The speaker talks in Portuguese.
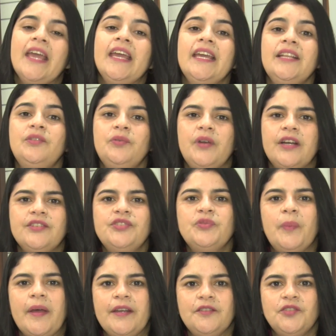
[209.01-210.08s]
E durante
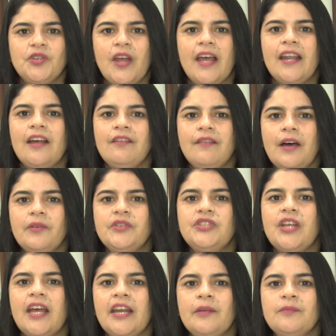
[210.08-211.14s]
o período de carnaval
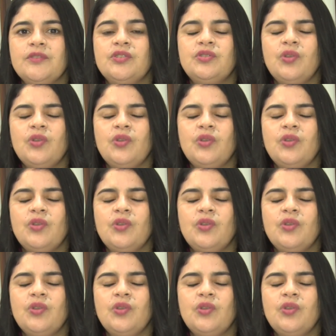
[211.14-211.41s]
estaremos